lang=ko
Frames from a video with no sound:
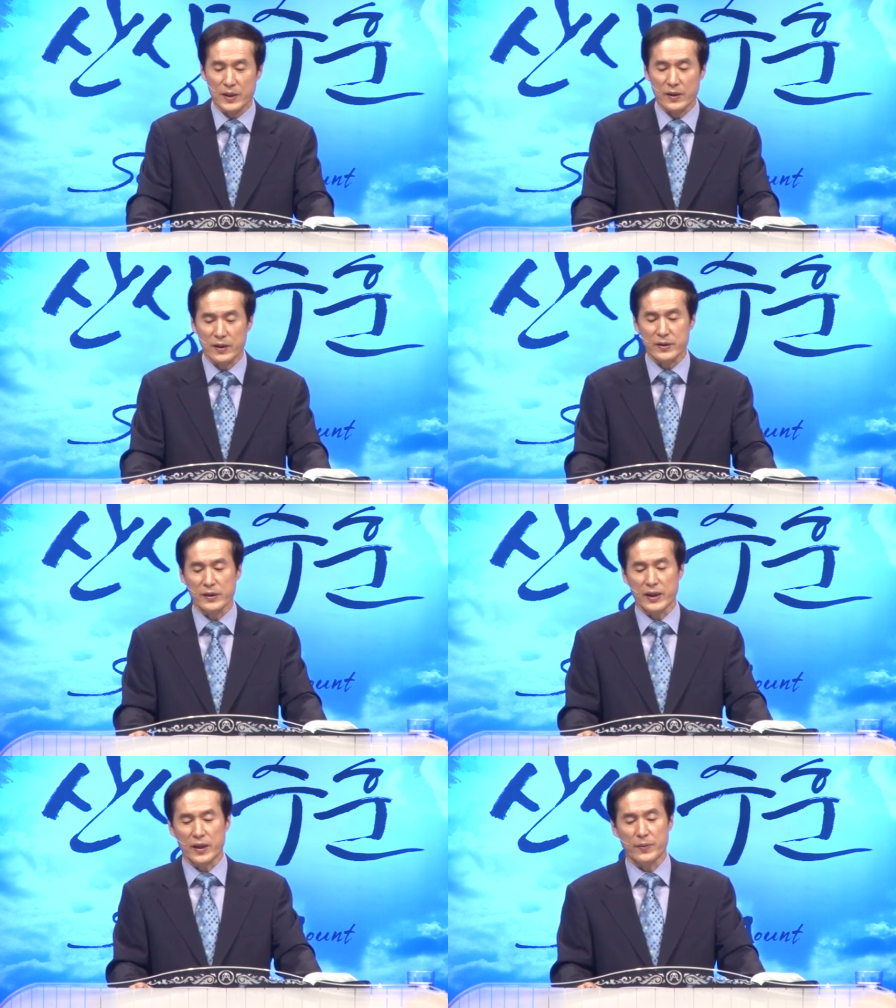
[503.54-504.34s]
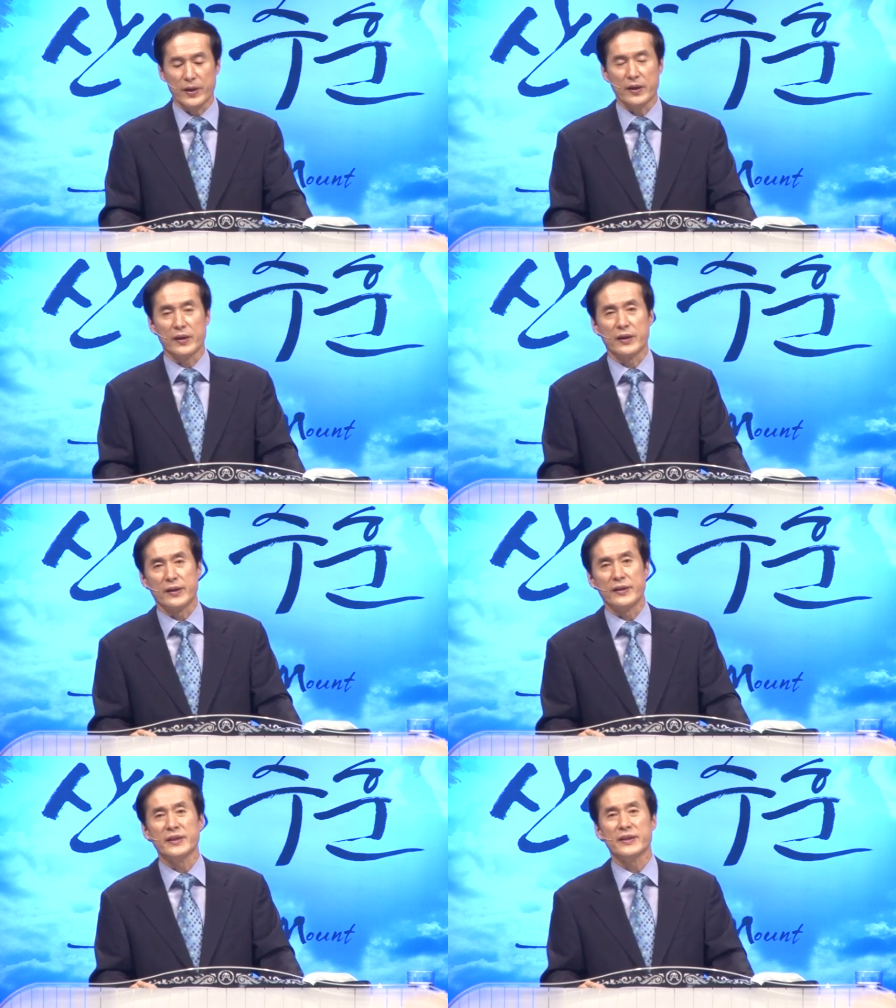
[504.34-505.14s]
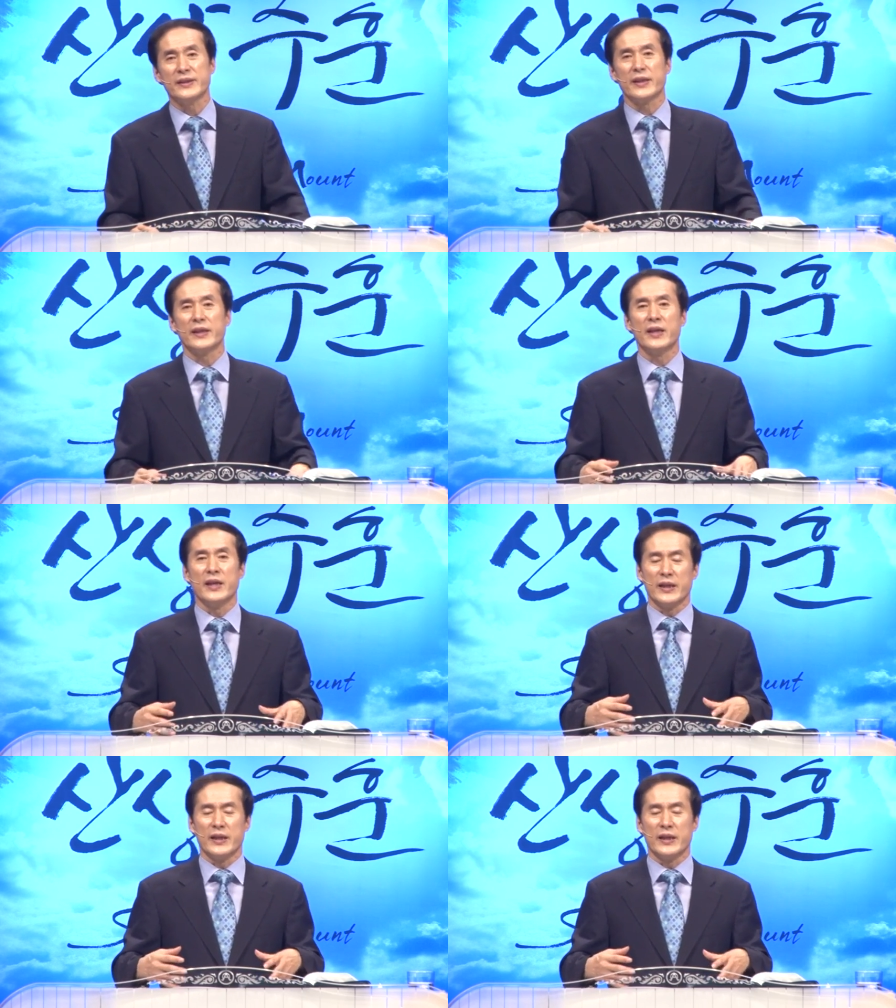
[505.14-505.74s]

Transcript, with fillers: 그래서 예배는 이제